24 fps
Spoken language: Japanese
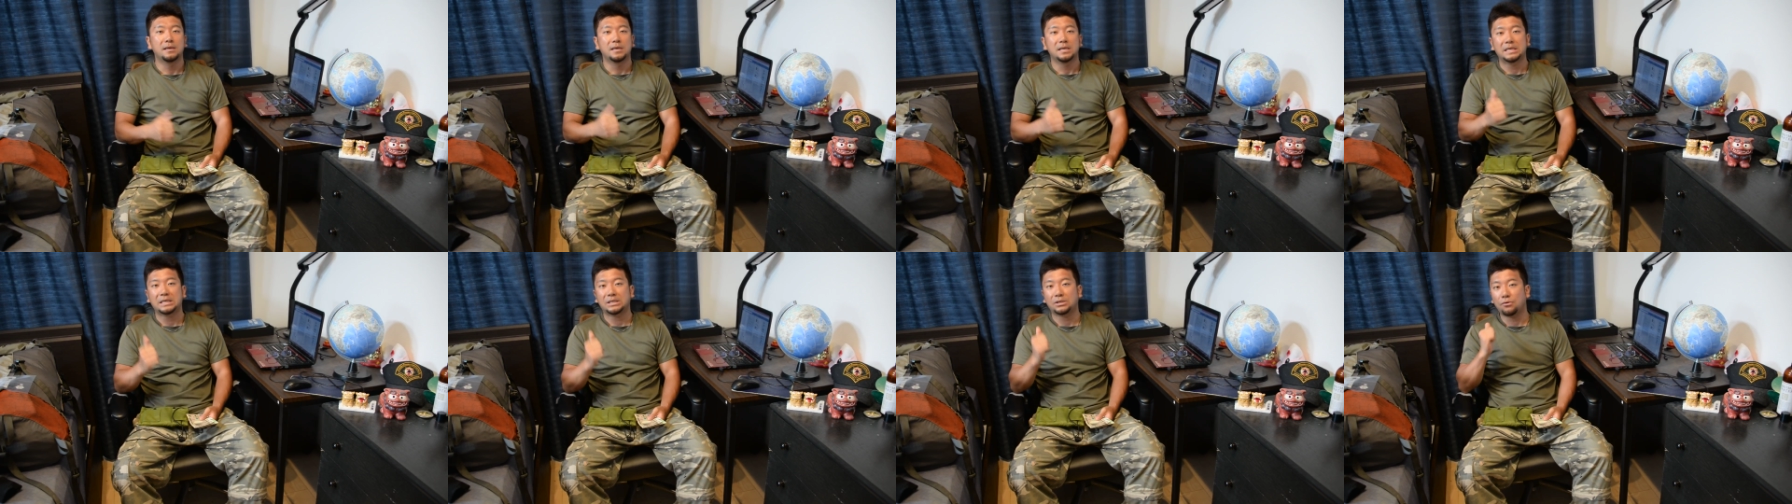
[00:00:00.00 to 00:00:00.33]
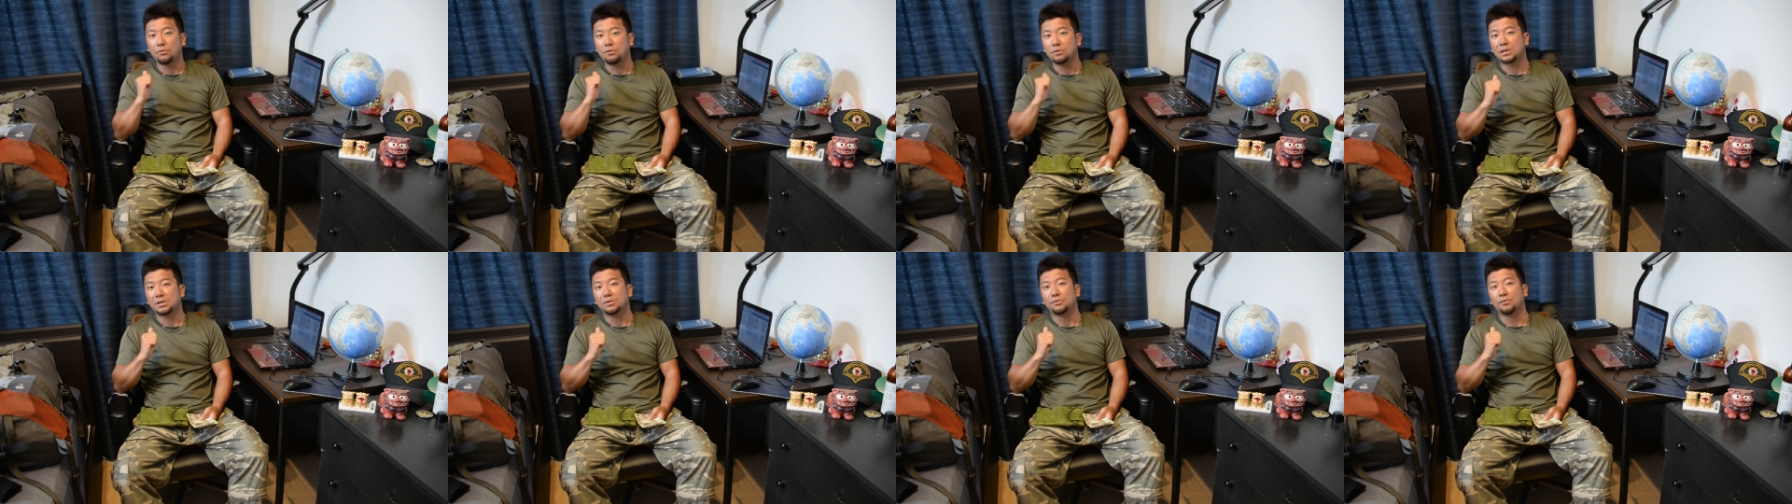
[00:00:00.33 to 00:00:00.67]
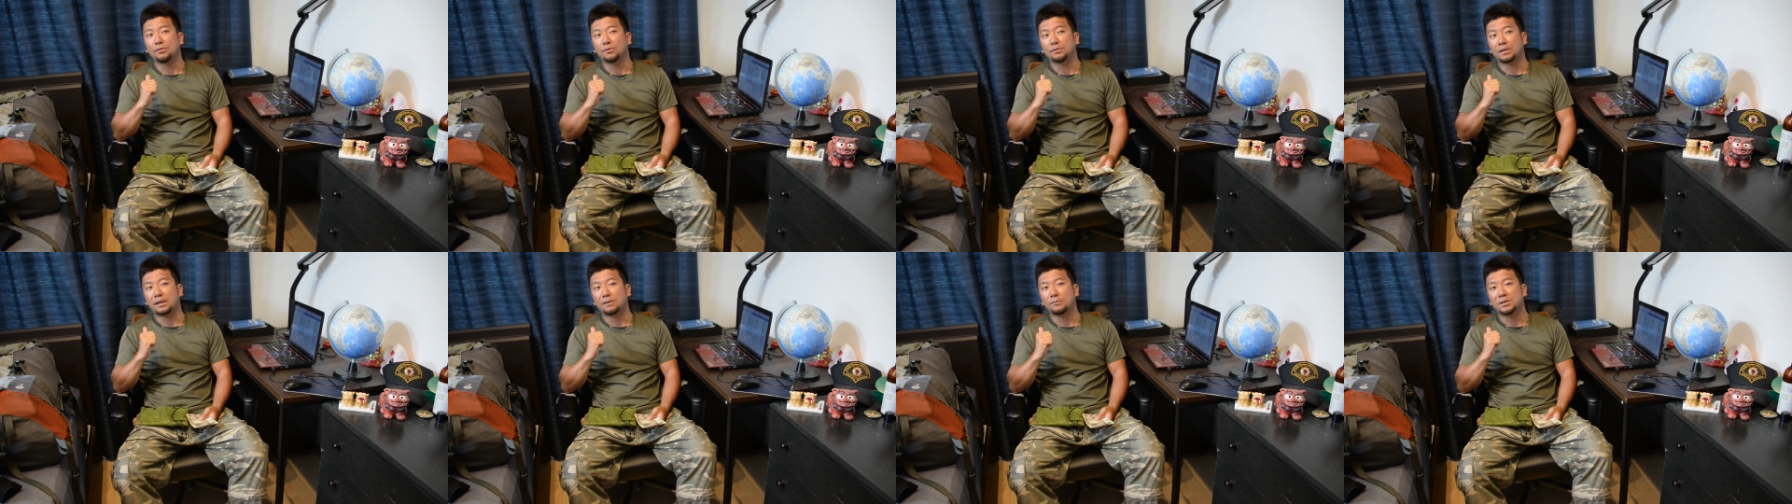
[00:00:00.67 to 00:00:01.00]
飛行機
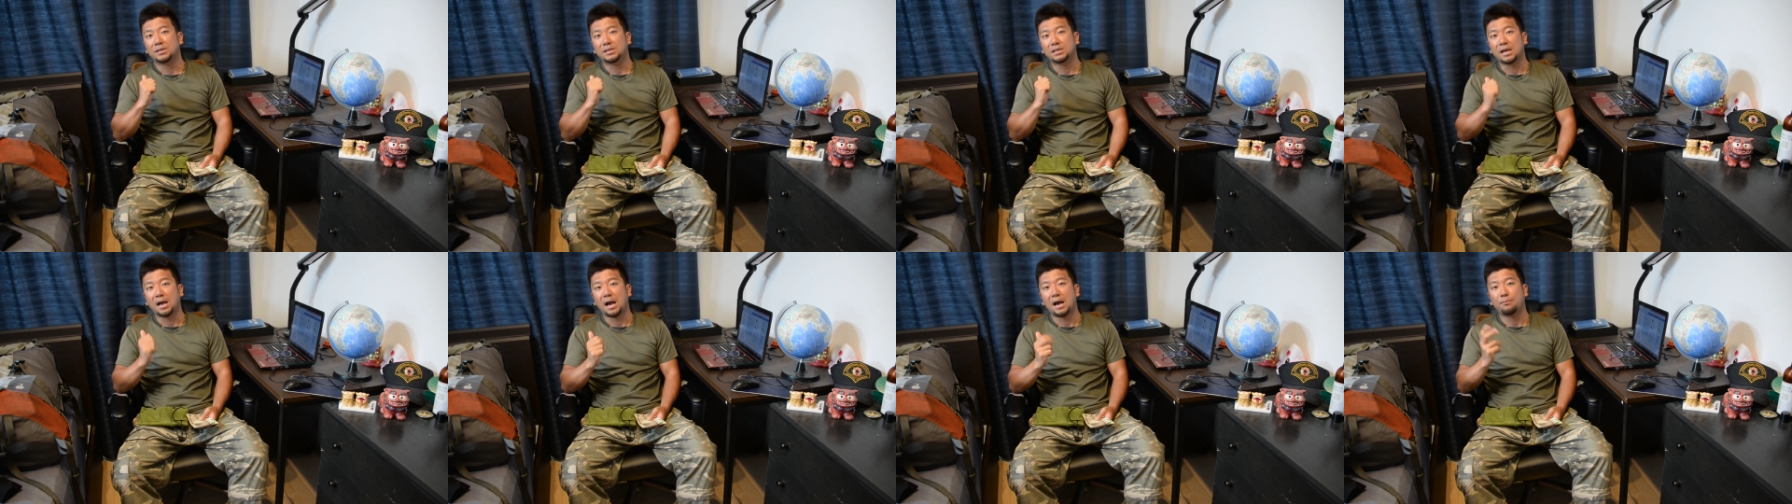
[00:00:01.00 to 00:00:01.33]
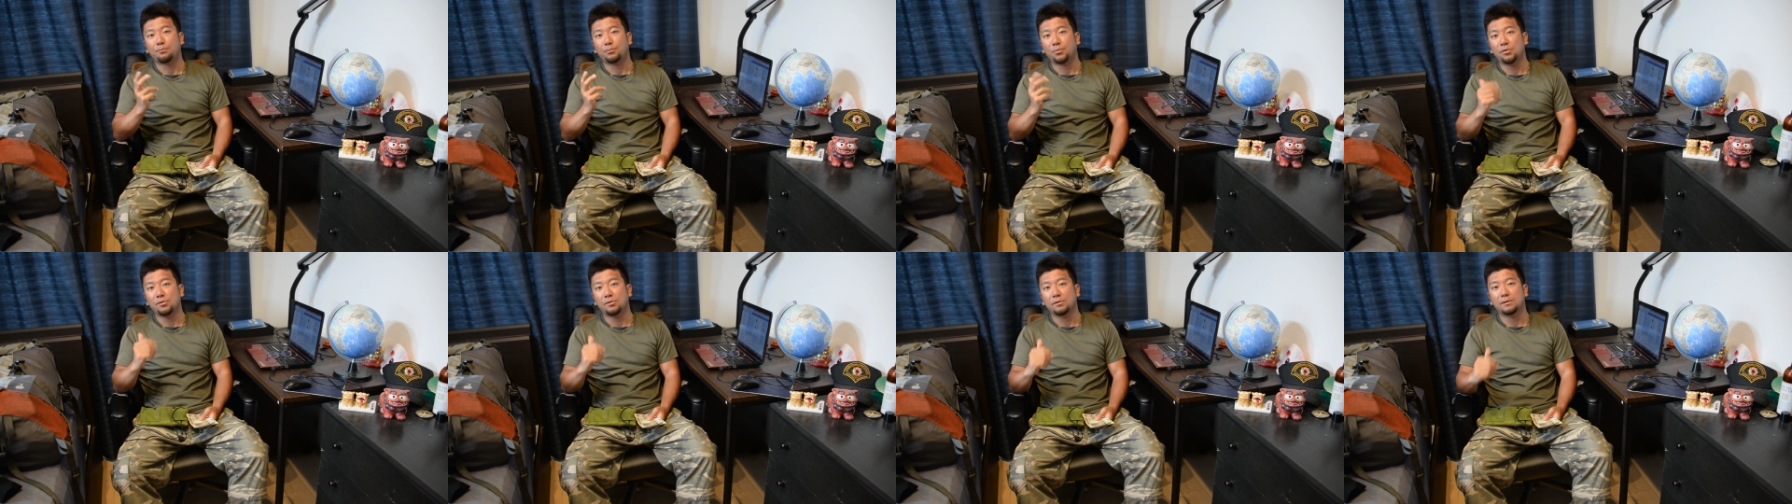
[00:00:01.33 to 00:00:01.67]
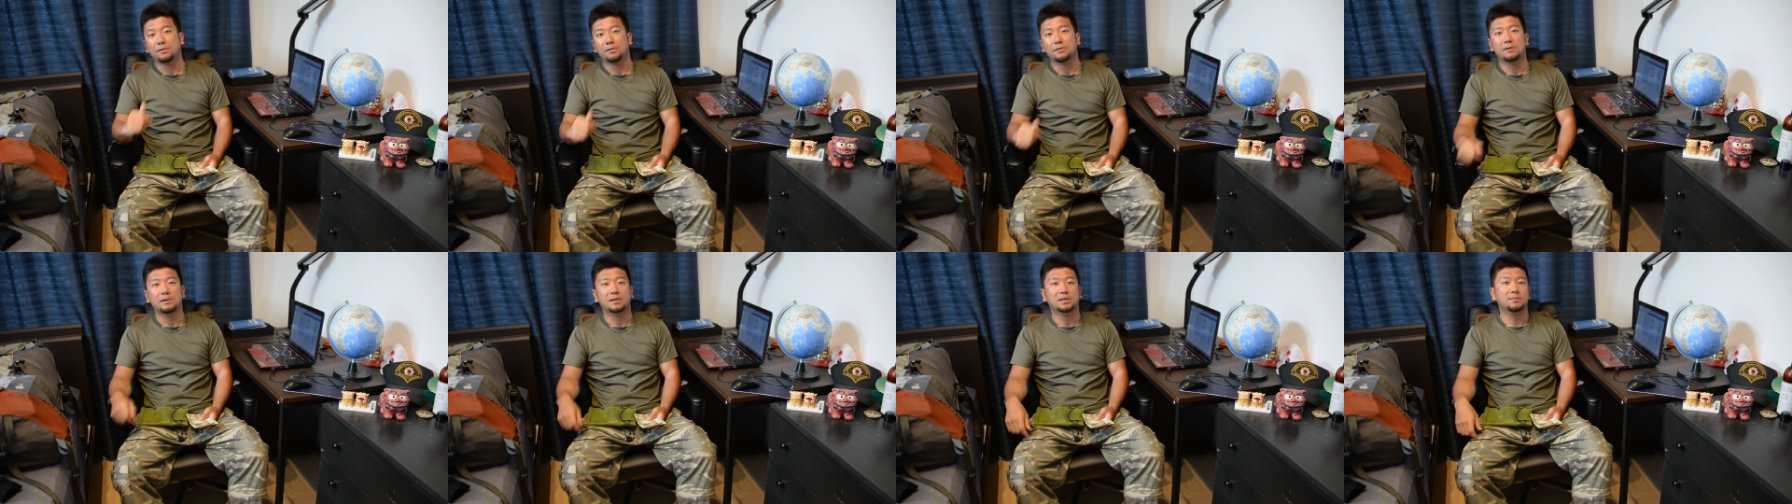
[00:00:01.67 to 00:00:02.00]
を多分78本
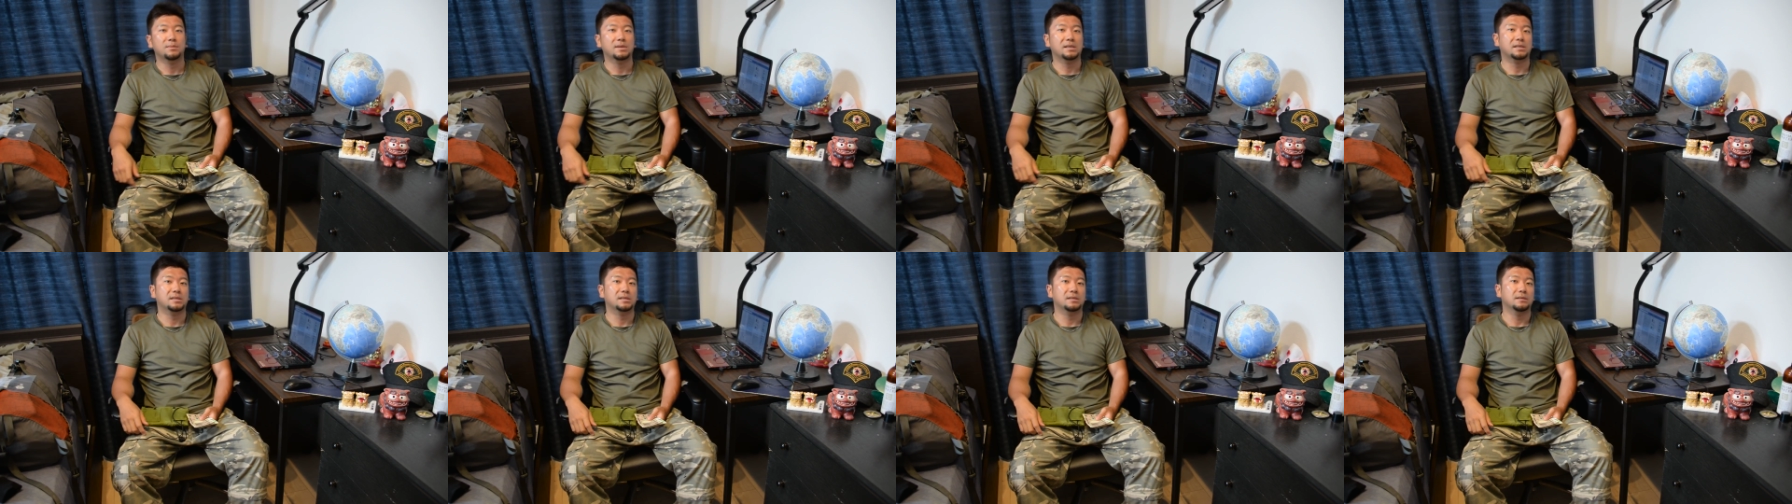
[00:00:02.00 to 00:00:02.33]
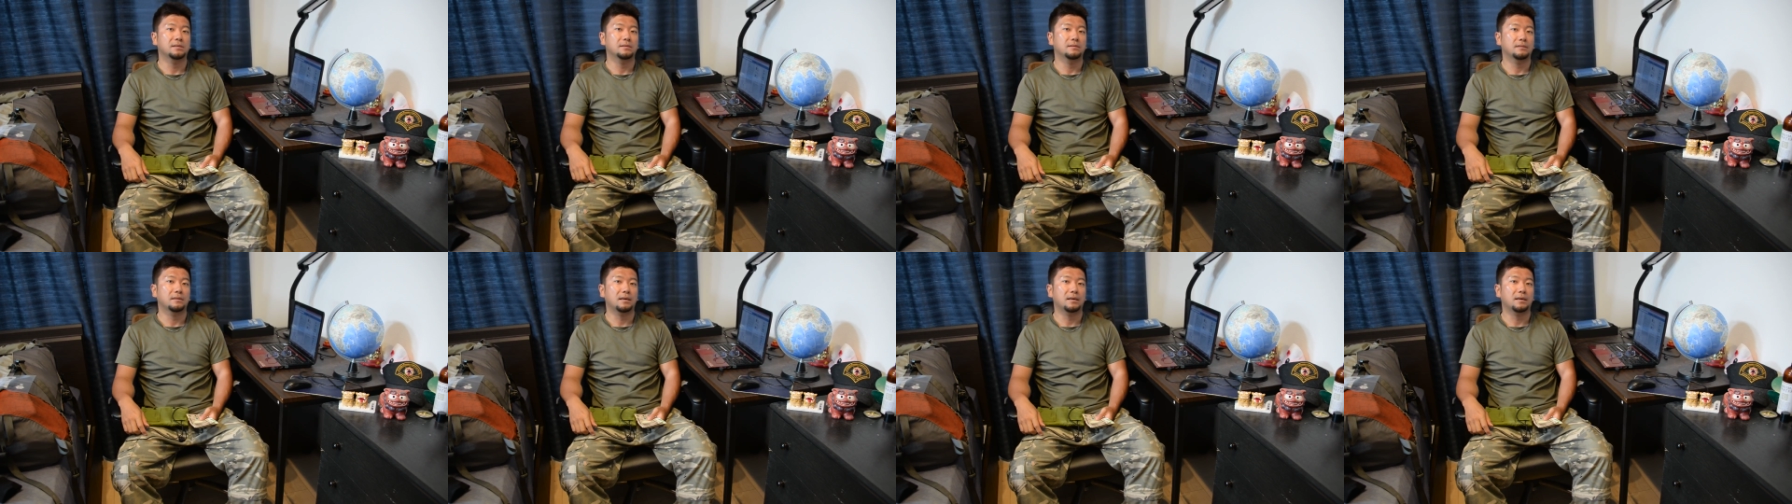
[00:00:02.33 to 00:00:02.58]
予約します